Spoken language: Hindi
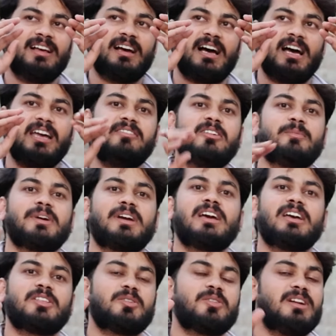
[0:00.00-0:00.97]
हाईवे पे
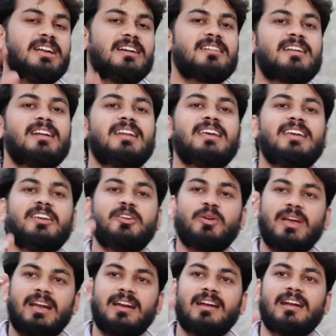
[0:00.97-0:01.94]
गए तो लिटरली यू
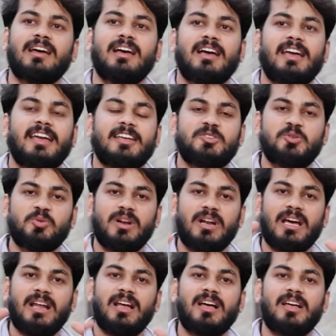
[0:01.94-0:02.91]
कैन ये
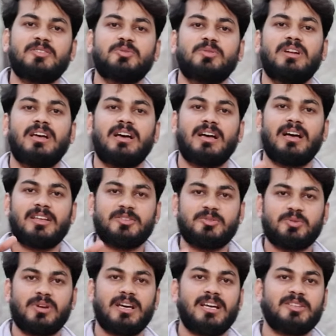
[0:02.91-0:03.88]
झूला झूला
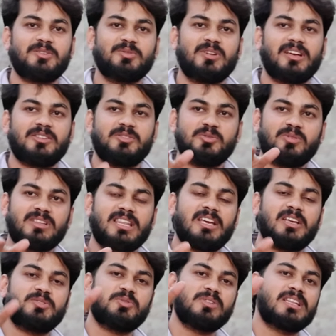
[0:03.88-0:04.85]
झूला झूला
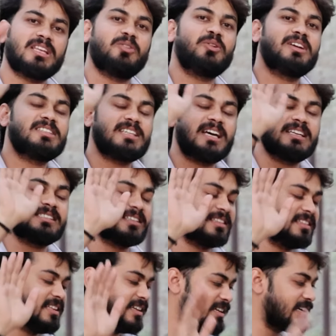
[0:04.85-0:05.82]
झूलते झूलते हुए जा
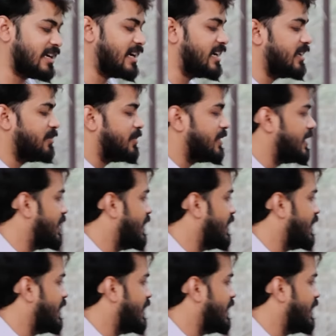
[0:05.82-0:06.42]
सकते हैं गाड़ी पे